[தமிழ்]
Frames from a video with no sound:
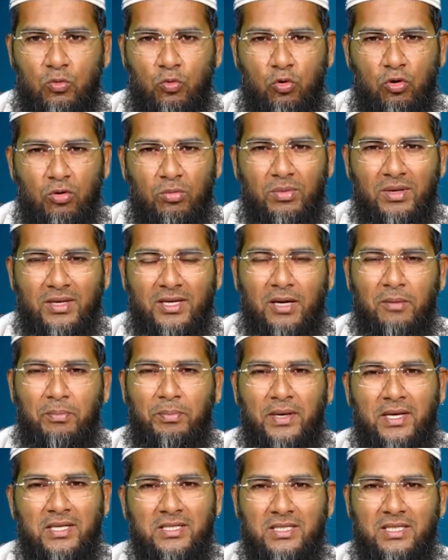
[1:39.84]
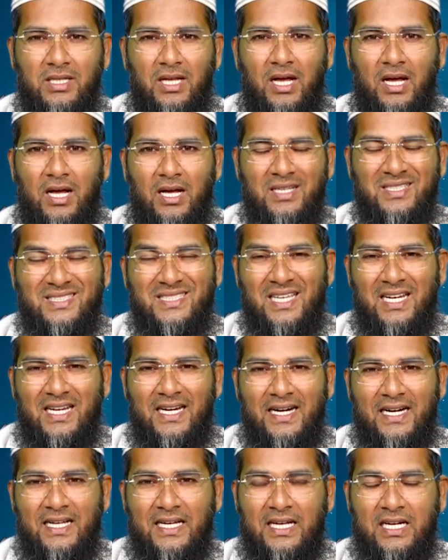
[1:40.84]
உண்மையை பேசினா சில
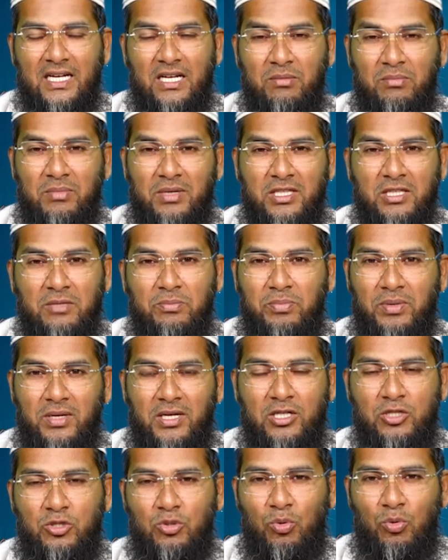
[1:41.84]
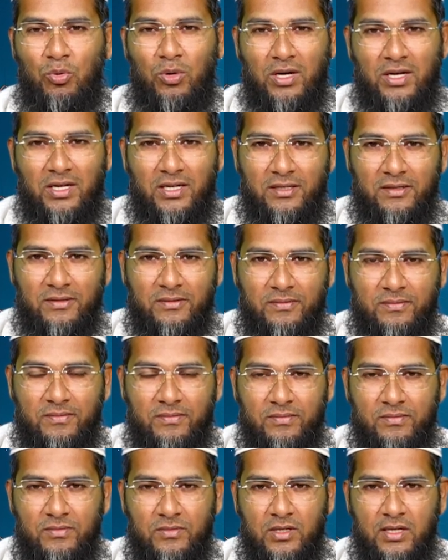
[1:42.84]
இடங்களில் மதிப்பில்லைன்னு சொல்லுவாங்க
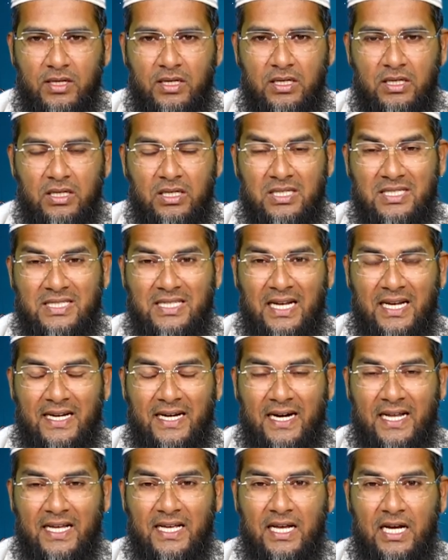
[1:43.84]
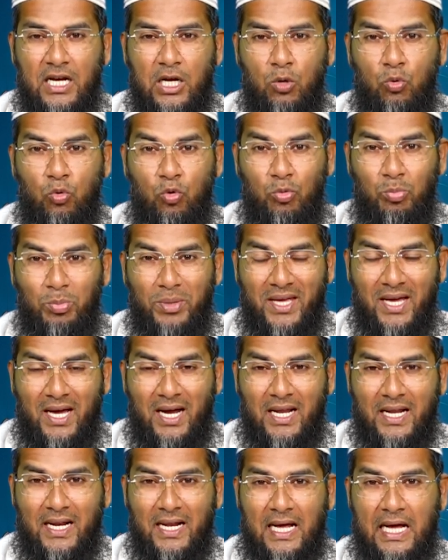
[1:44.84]
சில இடங்களில்
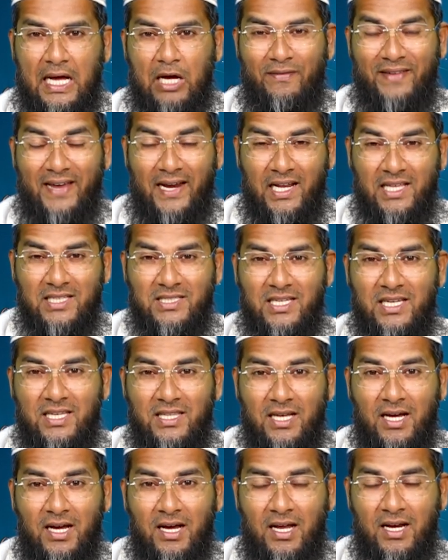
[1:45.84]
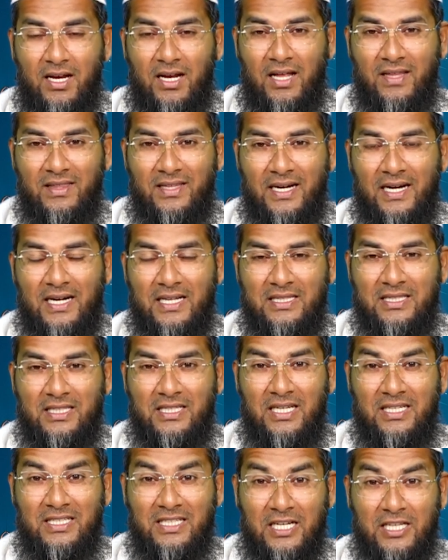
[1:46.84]
உண்மையாளராக வேலை செய்தால் அந்த
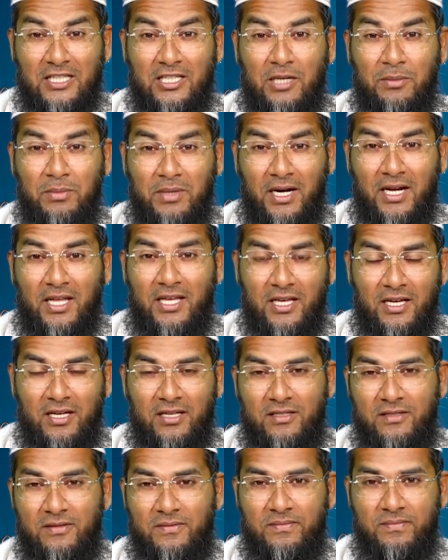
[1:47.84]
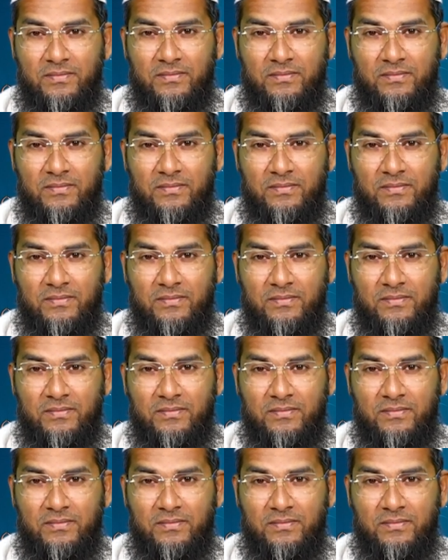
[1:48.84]
இடத்துல நிரந்தரம் கிடைக்காது